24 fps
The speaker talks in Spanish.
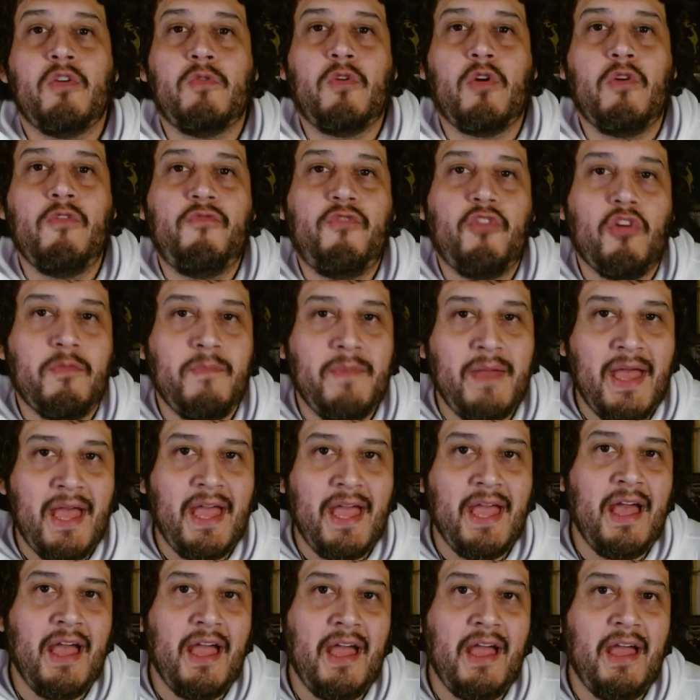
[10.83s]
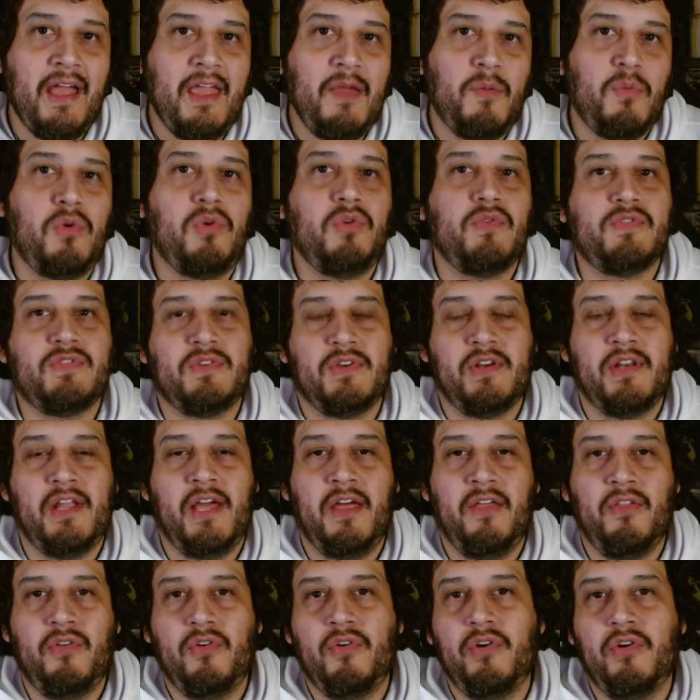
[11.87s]
Conforme ha
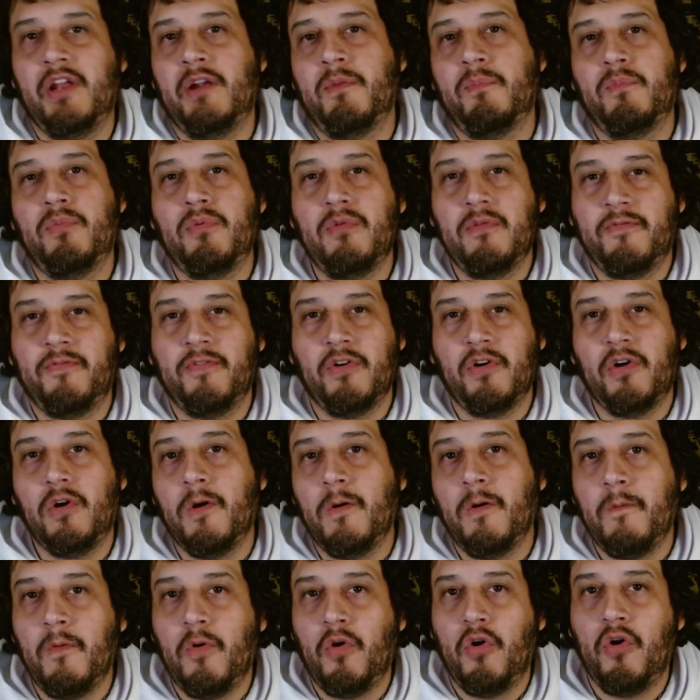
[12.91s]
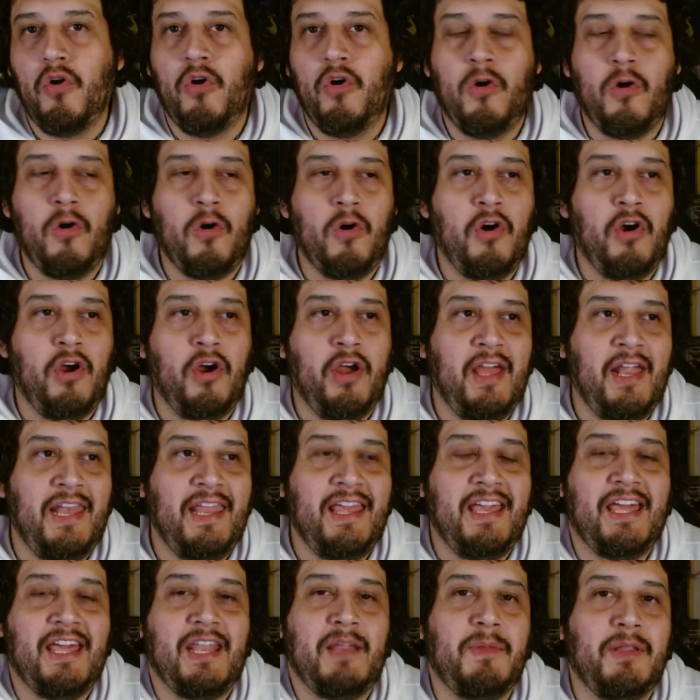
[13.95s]
evolucionado el bufo o el
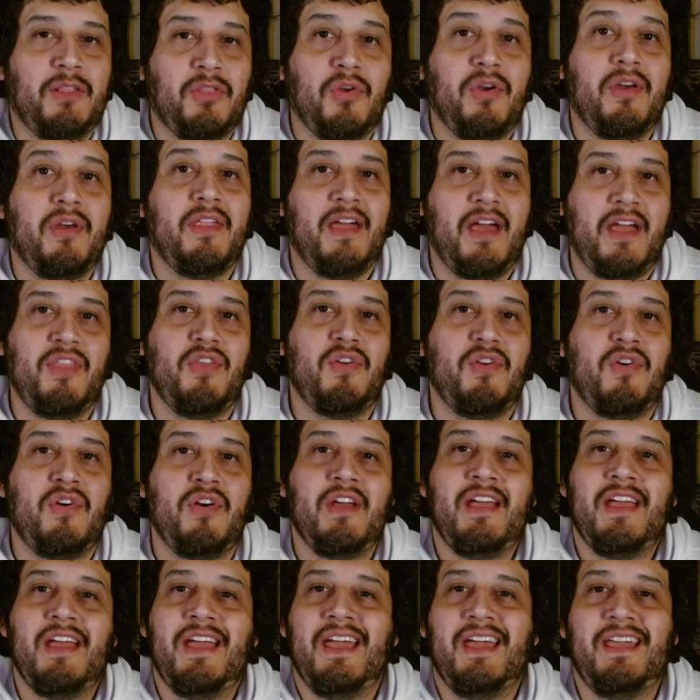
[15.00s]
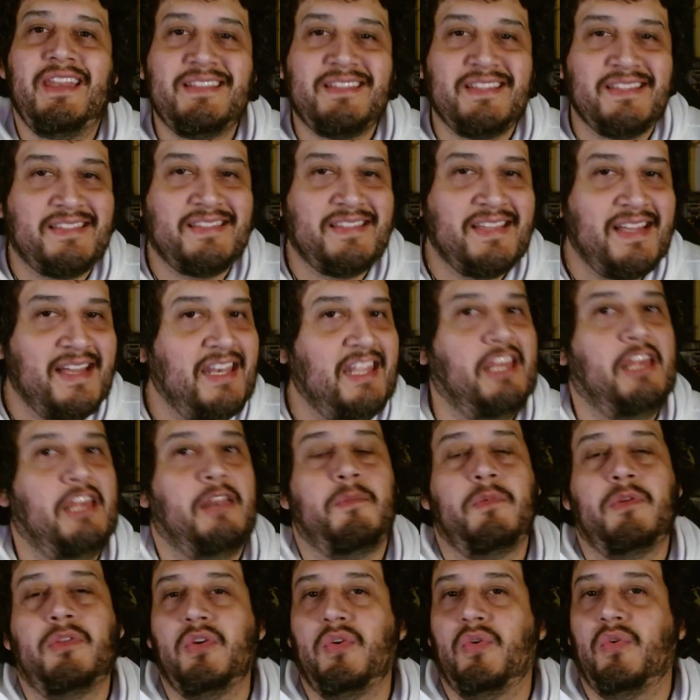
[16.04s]
incremento de daño en ICC, el
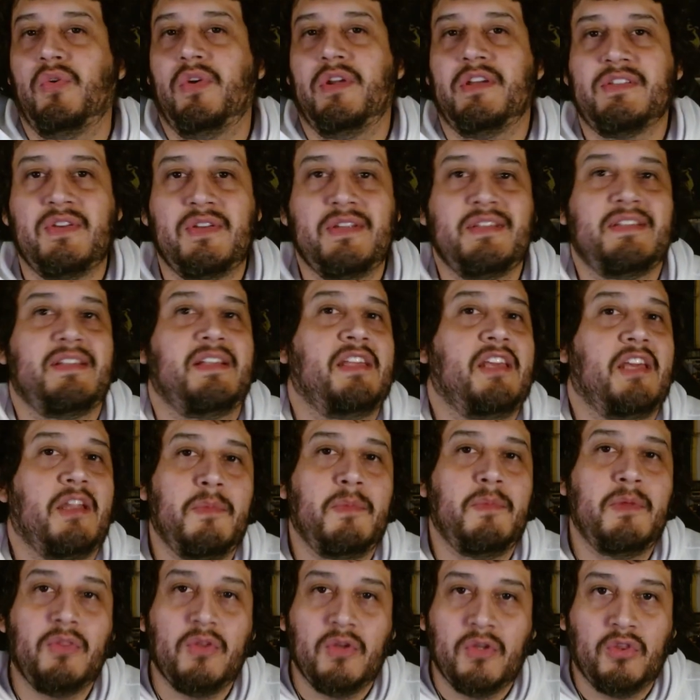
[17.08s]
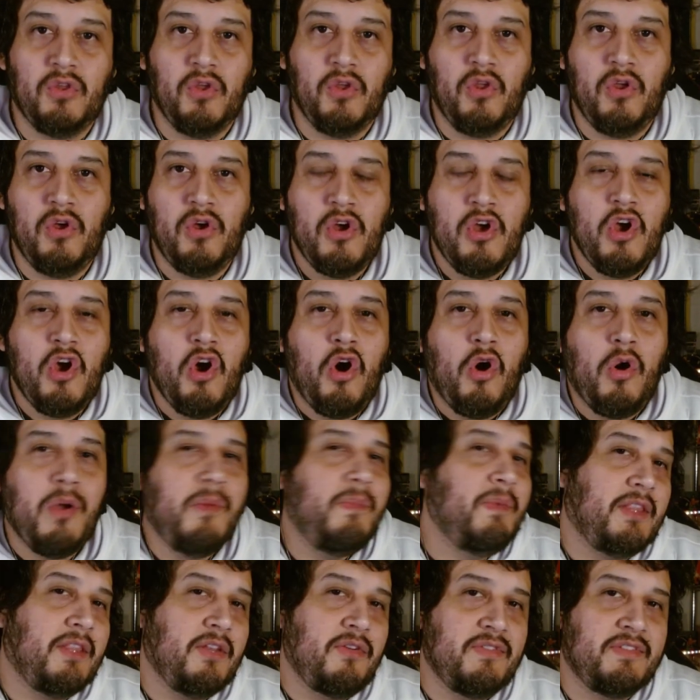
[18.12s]
incremento de curaciones, el incremento de todo,
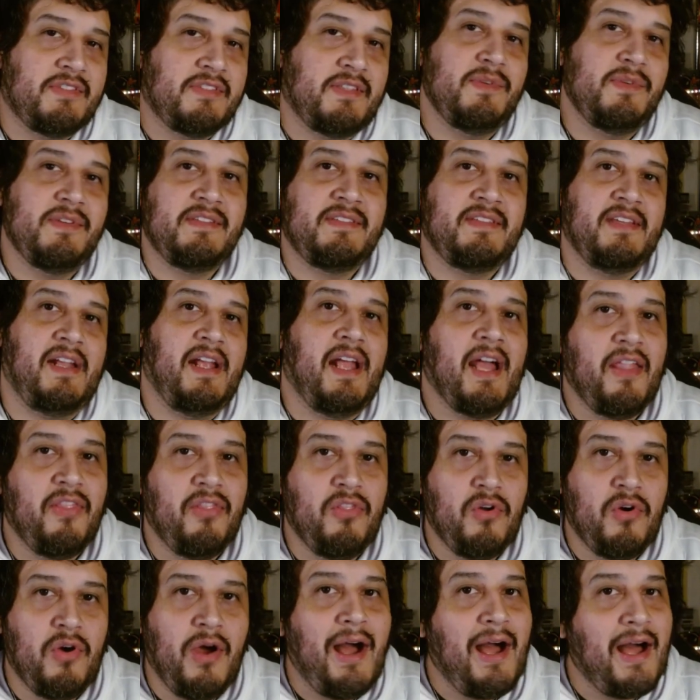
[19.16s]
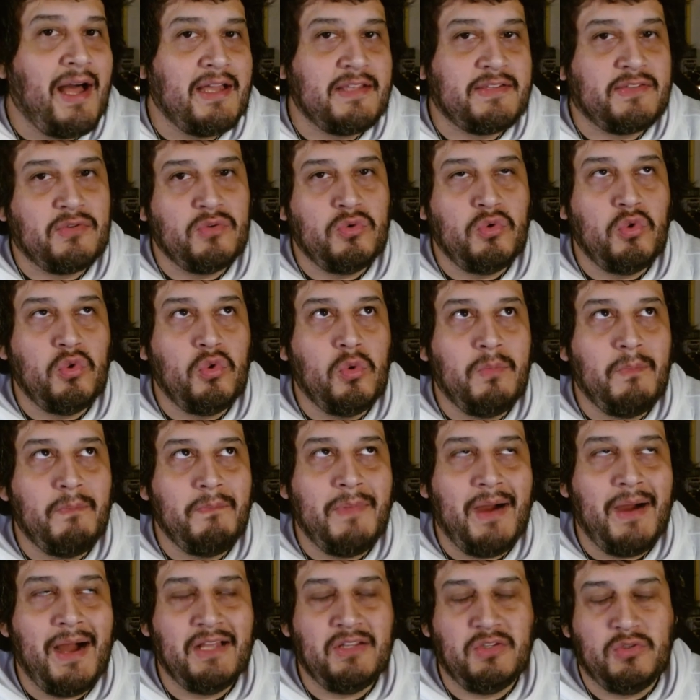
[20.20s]
obviamente nos estamos acercando a su,
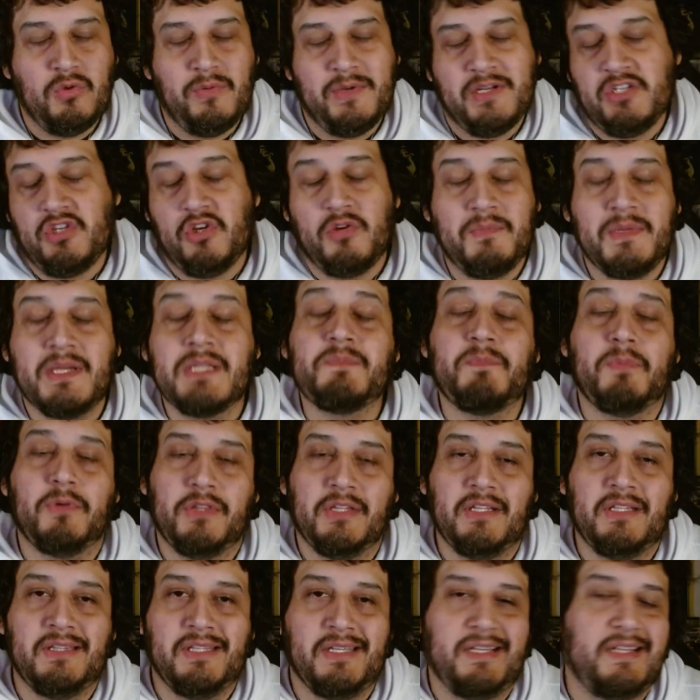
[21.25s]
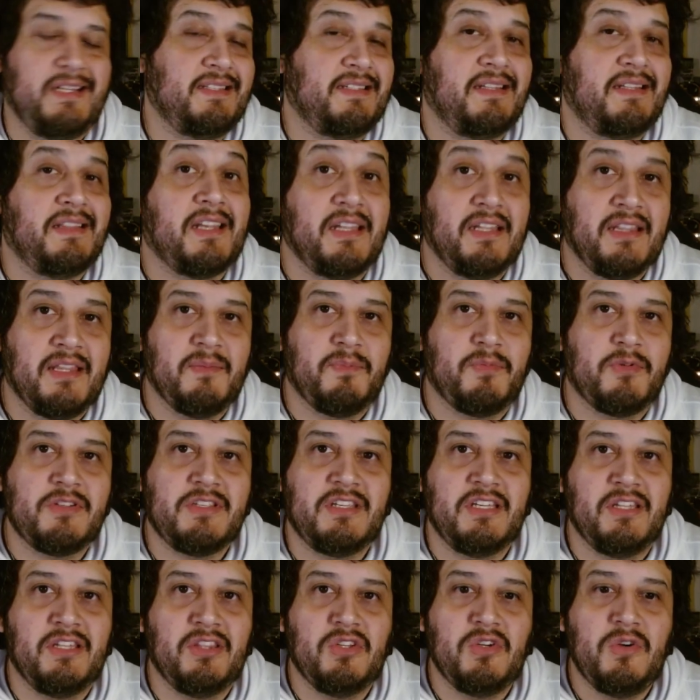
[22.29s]
a su versión más potente que es el
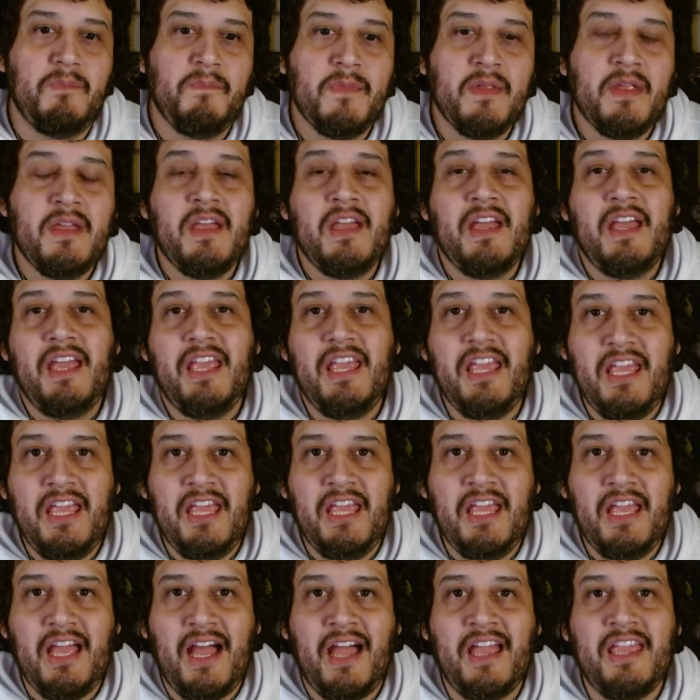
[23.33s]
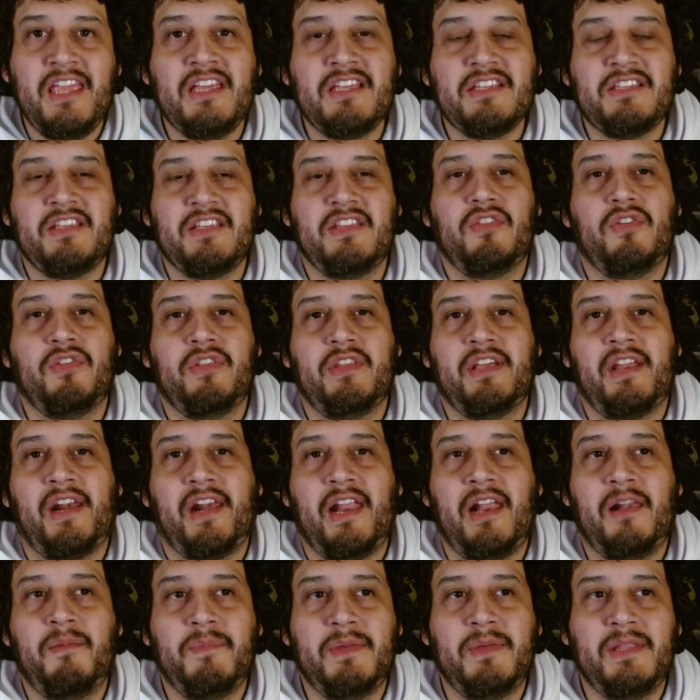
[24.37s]
30% y ahí es en donde
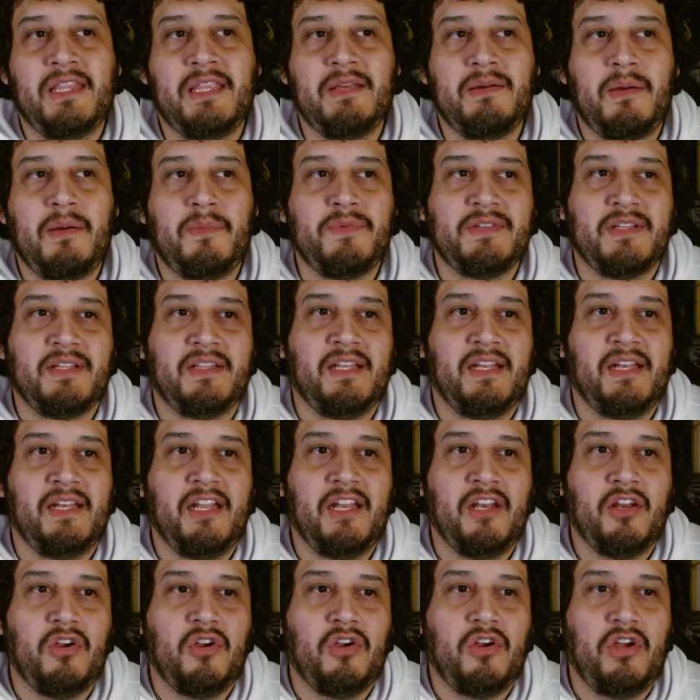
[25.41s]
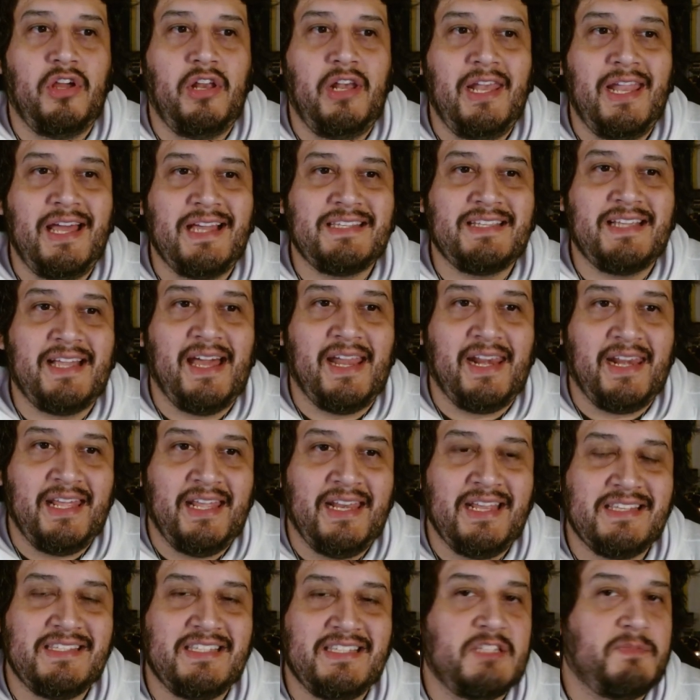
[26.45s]
realmente vamos a tener las
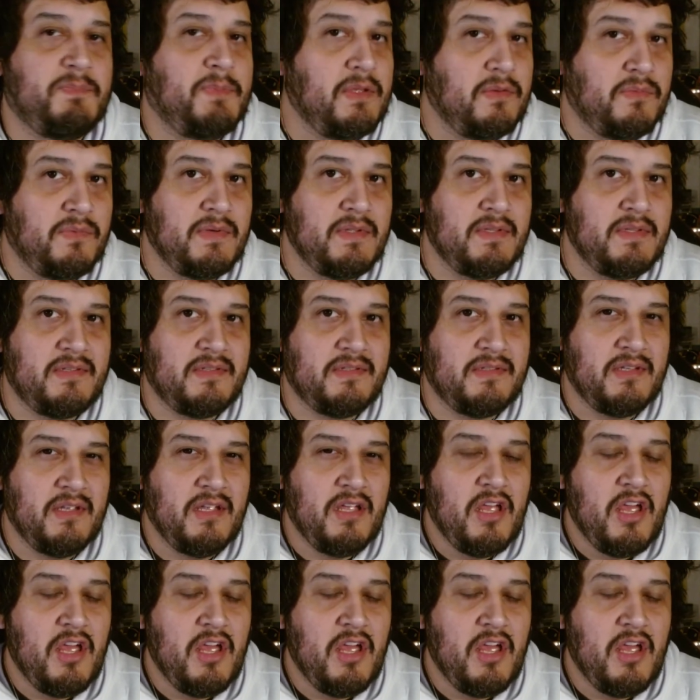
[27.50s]
carreras de speedruns